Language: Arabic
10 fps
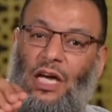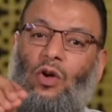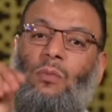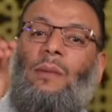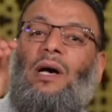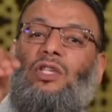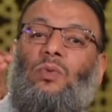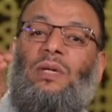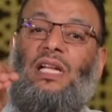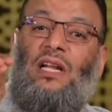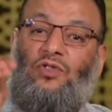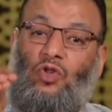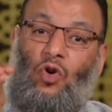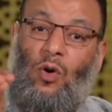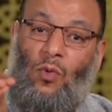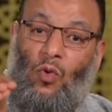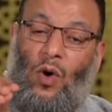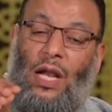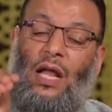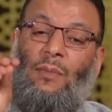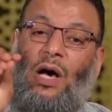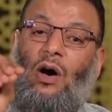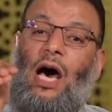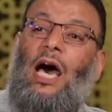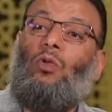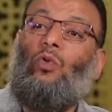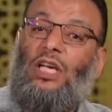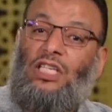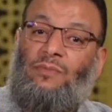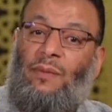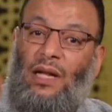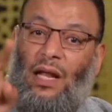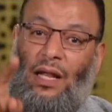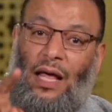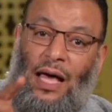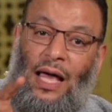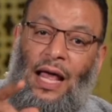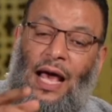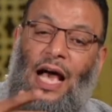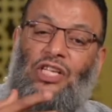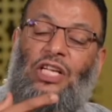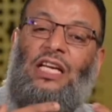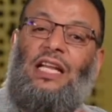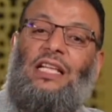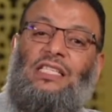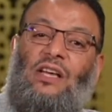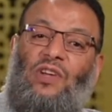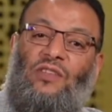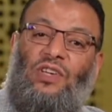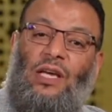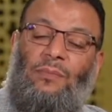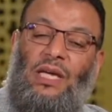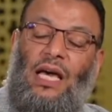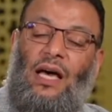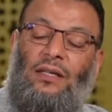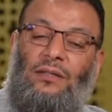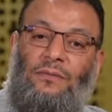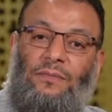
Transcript: يعني هم معصومين لنفسهم ولا مع أخذوا العصمة من الله عشان إحنا نستفاد فيها بيها